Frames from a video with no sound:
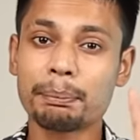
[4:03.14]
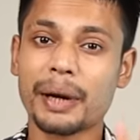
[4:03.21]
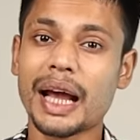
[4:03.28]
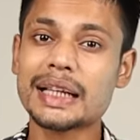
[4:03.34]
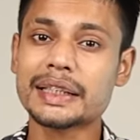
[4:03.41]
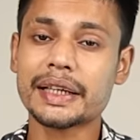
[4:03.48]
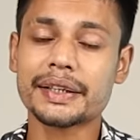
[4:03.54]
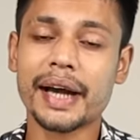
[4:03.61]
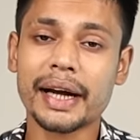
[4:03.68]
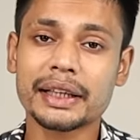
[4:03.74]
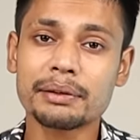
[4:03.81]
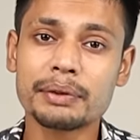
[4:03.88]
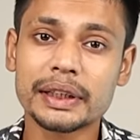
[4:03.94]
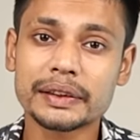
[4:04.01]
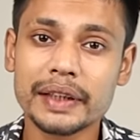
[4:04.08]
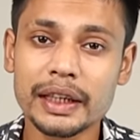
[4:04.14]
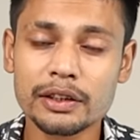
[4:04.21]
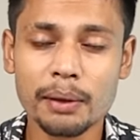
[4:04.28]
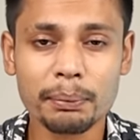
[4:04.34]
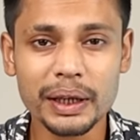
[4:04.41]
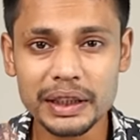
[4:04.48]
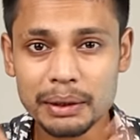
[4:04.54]
जब प्राइस अट्रैक्टिव दिखता है
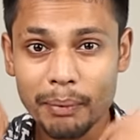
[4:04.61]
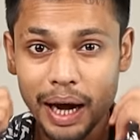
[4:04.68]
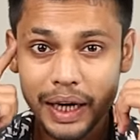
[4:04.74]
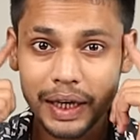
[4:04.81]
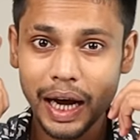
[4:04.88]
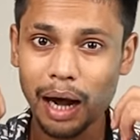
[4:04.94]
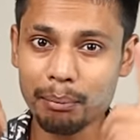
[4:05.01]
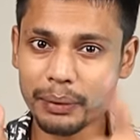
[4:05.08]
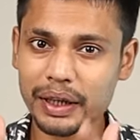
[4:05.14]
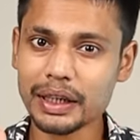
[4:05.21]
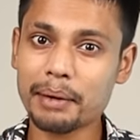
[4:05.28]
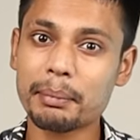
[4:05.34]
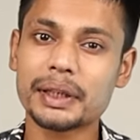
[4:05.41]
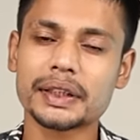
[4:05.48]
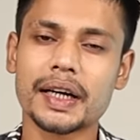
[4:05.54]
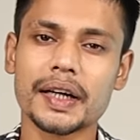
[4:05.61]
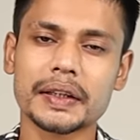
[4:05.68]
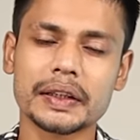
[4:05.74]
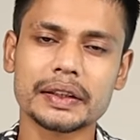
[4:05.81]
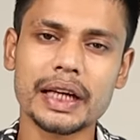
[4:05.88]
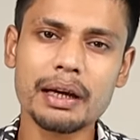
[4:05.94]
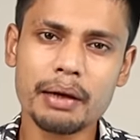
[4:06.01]
तो आपका दिमाग काम करना बंद कर
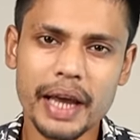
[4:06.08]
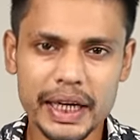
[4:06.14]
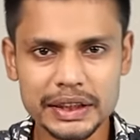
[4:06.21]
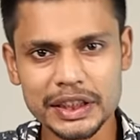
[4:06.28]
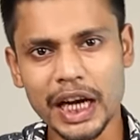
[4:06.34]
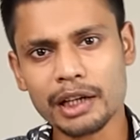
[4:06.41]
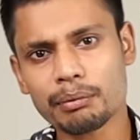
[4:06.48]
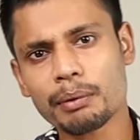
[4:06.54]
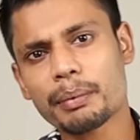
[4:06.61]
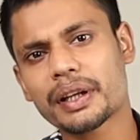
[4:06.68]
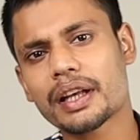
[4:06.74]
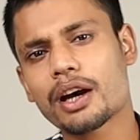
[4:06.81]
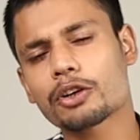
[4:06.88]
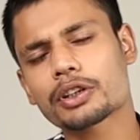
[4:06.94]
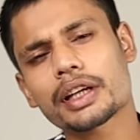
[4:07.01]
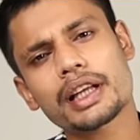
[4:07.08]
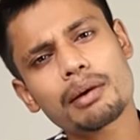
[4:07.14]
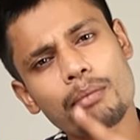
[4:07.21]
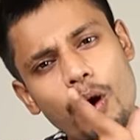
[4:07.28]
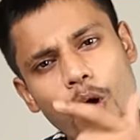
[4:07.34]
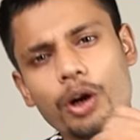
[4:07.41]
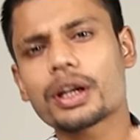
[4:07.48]
देता है एक्साइटमेंट में क्या होता है कि
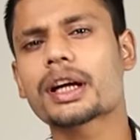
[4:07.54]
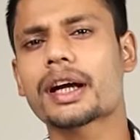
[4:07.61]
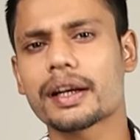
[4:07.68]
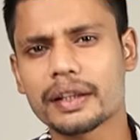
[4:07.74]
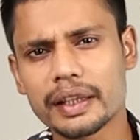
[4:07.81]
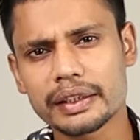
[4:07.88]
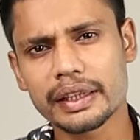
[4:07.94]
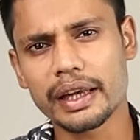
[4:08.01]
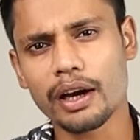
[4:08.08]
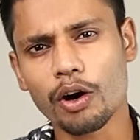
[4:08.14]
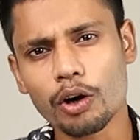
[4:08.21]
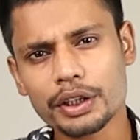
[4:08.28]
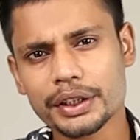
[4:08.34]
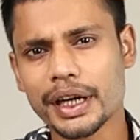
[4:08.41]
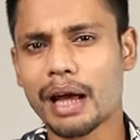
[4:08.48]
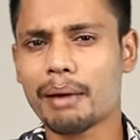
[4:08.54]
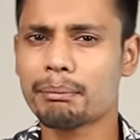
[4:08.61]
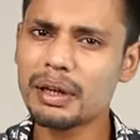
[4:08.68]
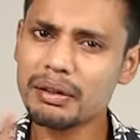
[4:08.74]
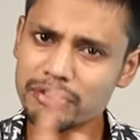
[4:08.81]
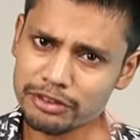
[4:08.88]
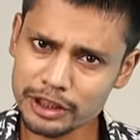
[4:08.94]
हम ऑर्डर कर देते हैं और ट्रैप
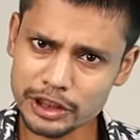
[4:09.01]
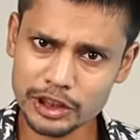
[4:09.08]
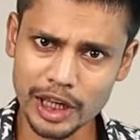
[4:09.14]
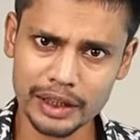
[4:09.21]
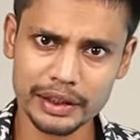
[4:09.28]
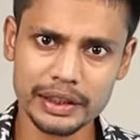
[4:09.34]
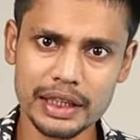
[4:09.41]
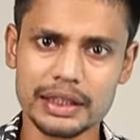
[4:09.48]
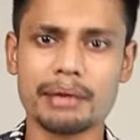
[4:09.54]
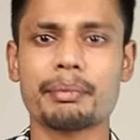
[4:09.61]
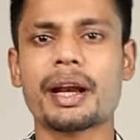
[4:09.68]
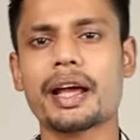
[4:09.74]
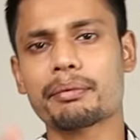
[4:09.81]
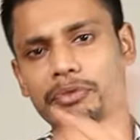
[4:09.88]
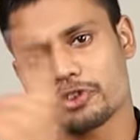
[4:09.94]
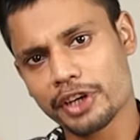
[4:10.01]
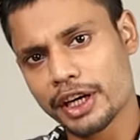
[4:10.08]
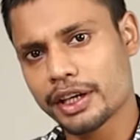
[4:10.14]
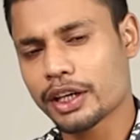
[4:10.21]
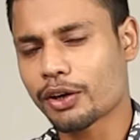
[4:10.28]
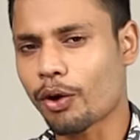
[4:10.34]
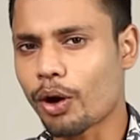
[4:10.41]
में फंस जाते हैं जैसा मेरा
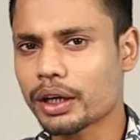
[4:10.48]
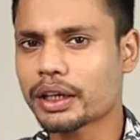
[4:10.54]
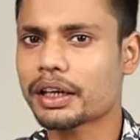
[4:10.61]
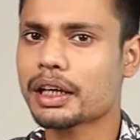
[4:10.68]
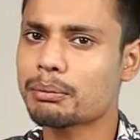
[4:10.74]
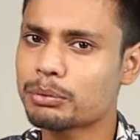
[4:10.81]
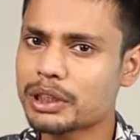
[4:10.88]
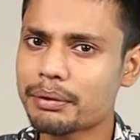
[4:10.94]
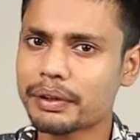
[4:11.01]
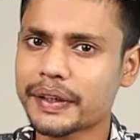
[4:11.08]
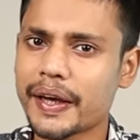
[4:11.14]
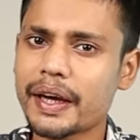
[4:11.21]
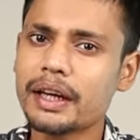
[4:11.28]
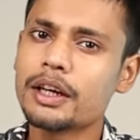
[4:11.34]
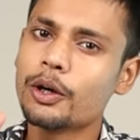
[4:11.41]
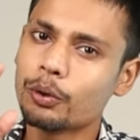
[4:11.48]
फ्रेंड ने कॉल करके मुझे बताया